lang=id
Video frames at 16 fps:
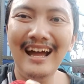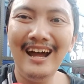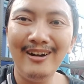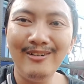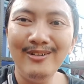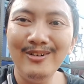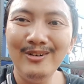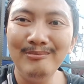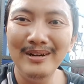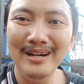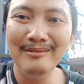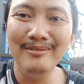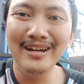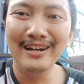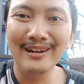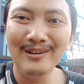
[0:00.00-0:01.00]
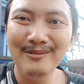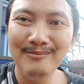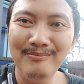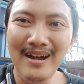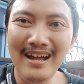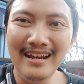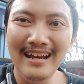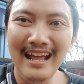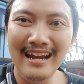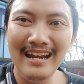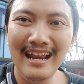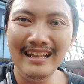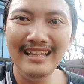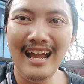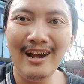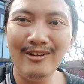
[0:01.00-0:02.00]
aku benar-benar lupa dan
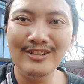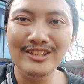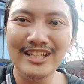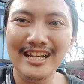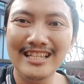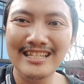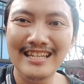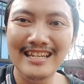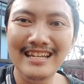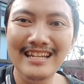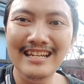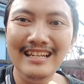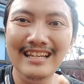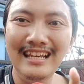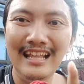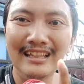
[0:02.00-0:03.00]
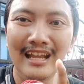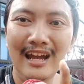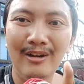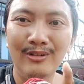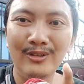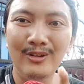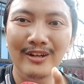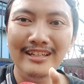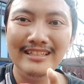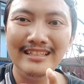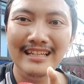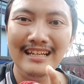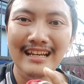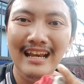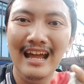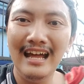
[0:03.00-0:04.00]
nanti aku tulisin nanti aku
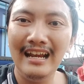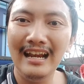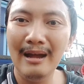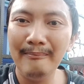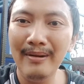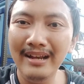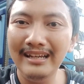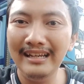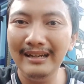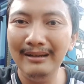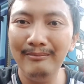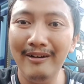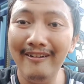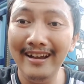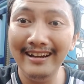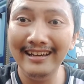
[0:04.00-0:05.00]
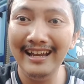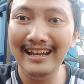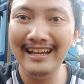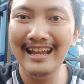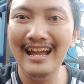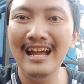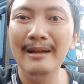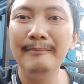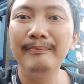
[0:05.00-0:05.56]
tulisin hari apa di bawahnya ya